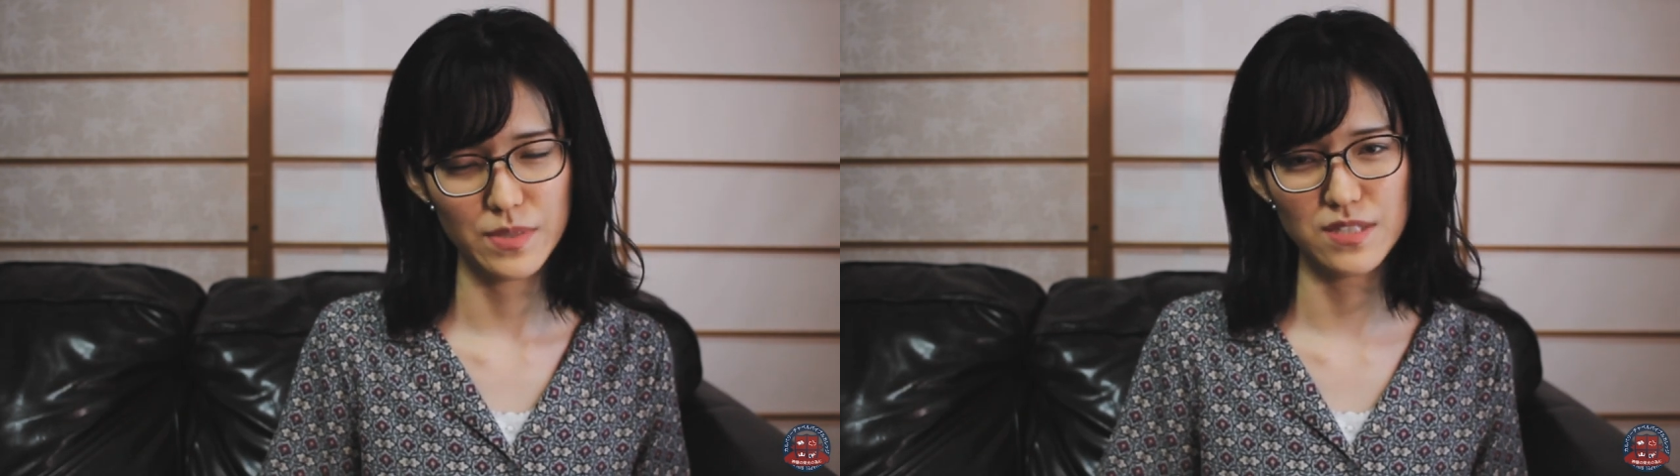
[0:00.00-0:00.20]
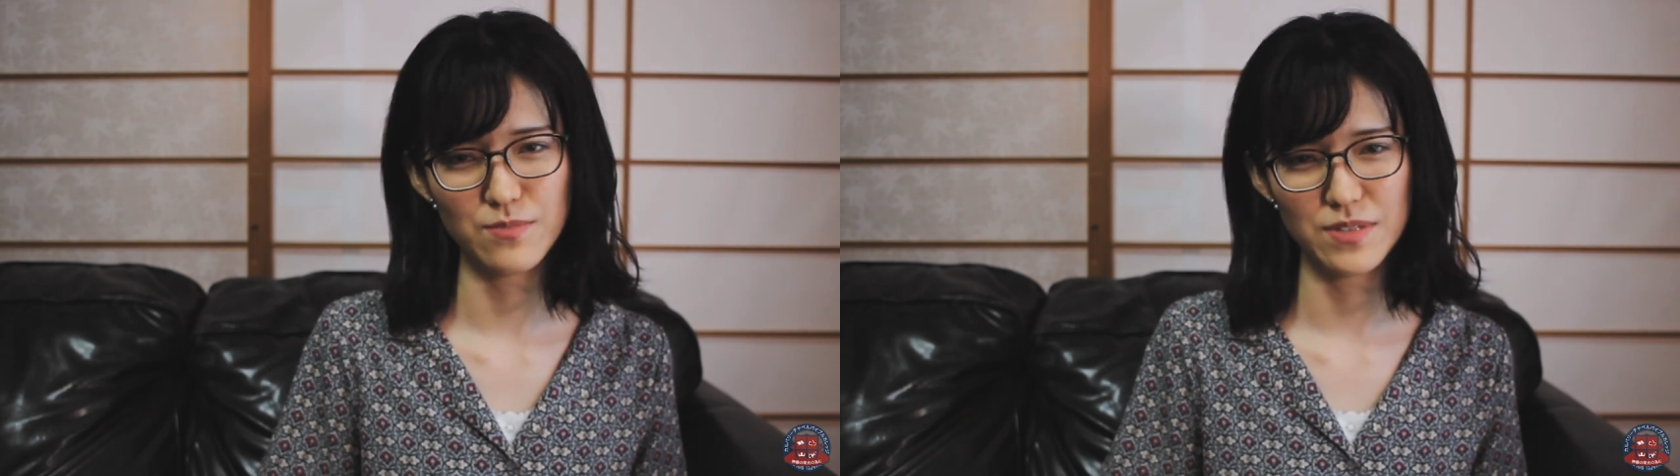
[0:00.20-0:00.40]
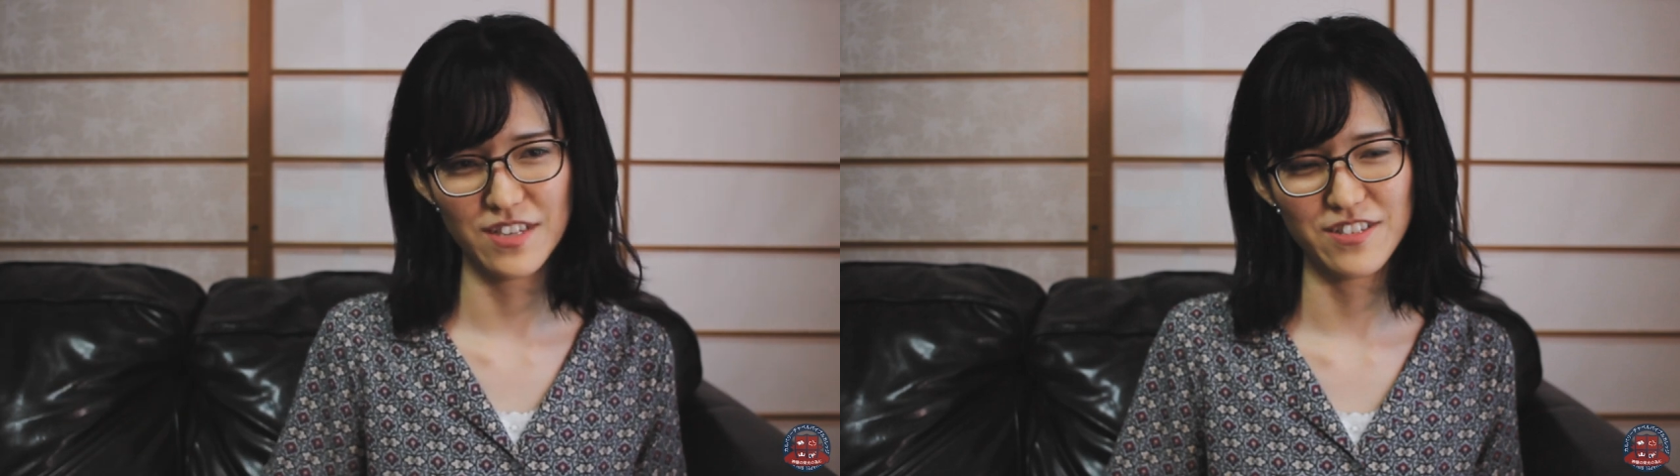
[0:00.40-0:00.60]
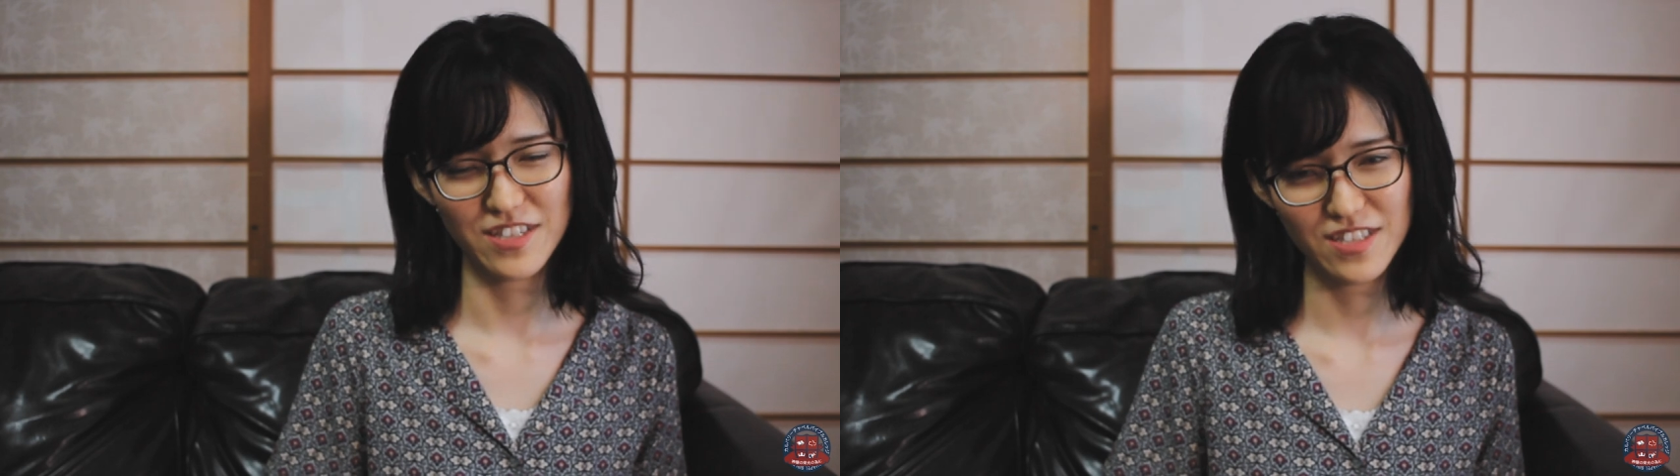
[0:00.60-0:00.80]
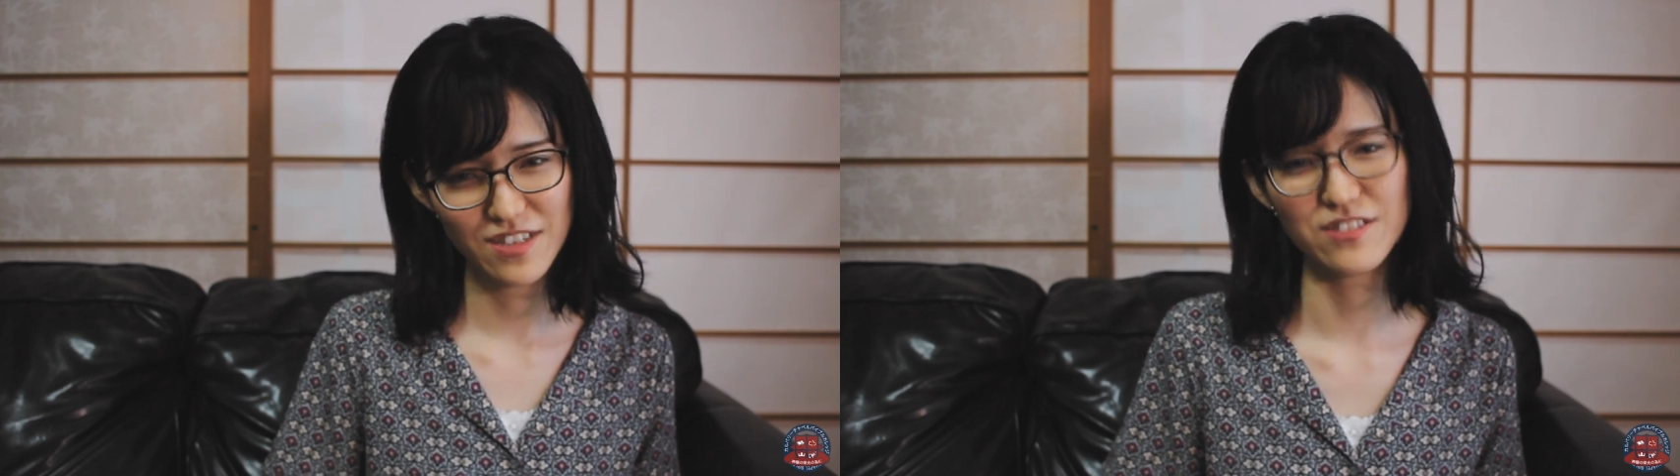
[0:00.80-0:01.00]
導いてく
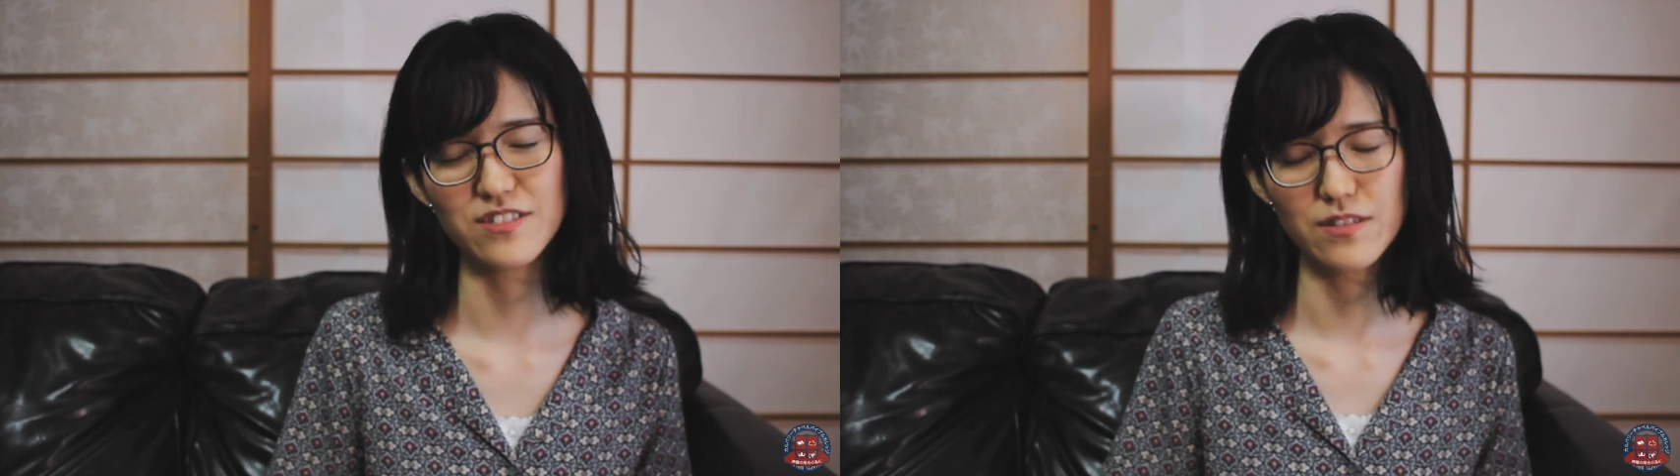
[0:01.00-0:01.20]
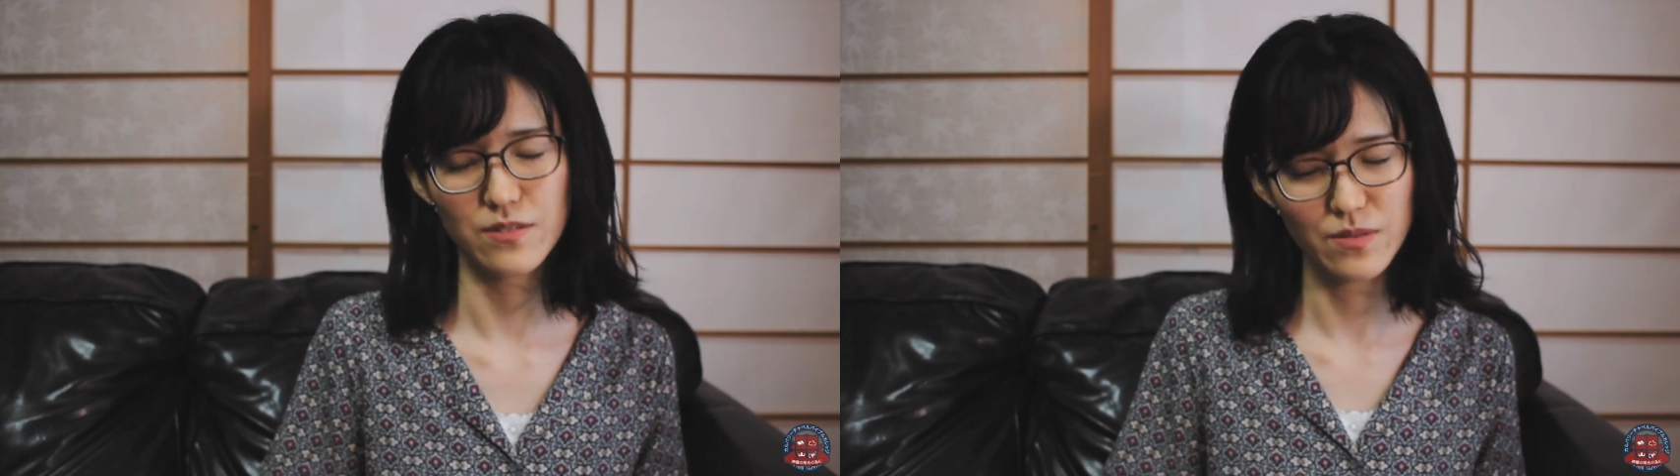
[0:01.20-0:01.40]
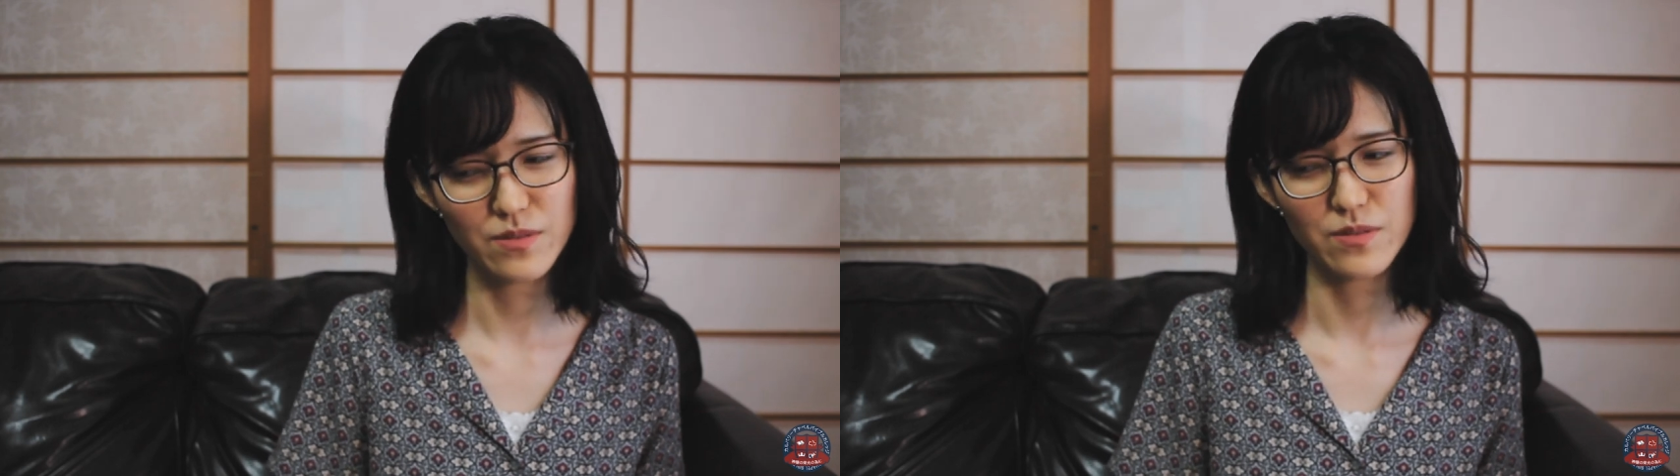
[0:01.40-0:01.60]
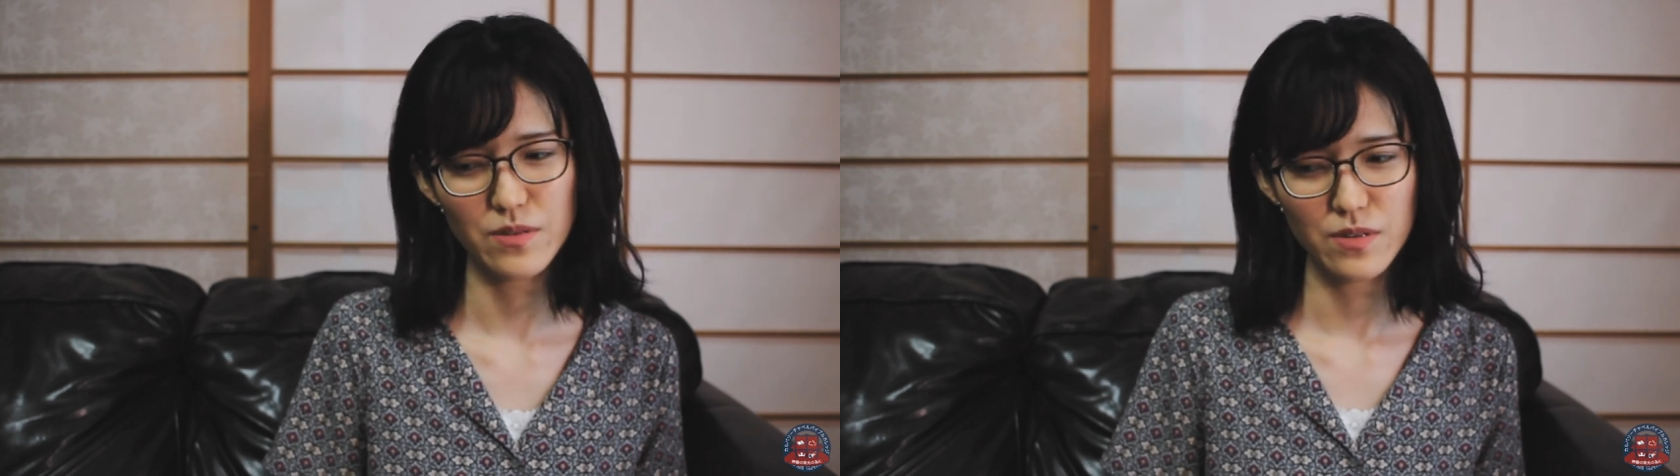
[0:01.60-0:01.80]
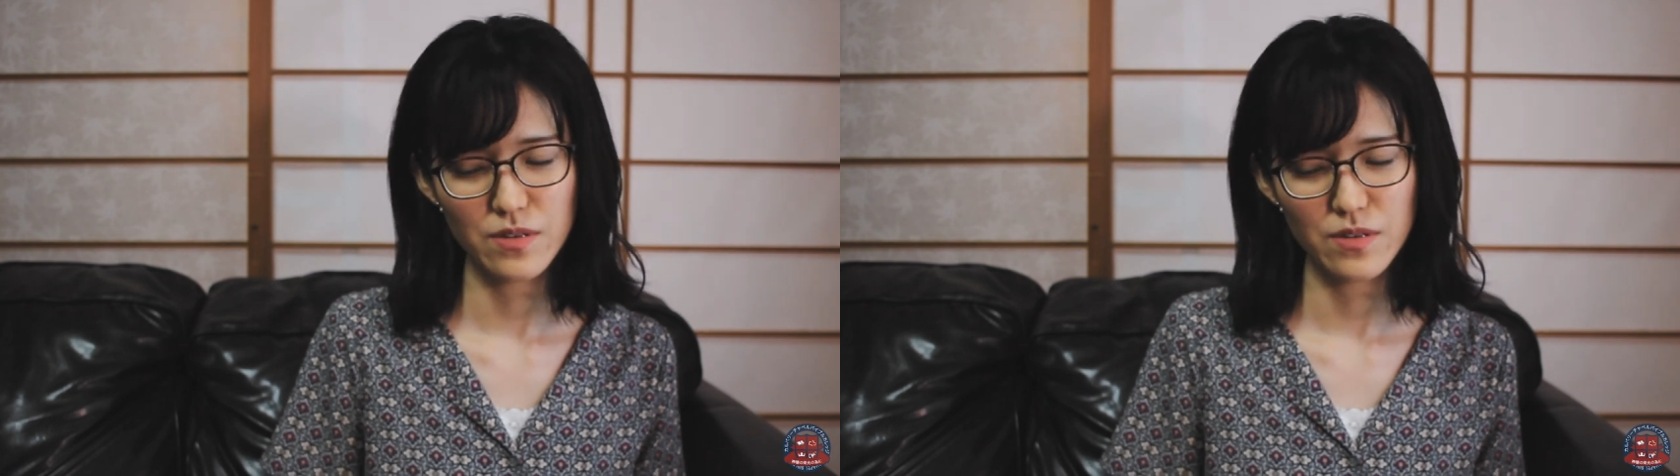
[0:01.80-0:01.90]
ださるっていうのを、あの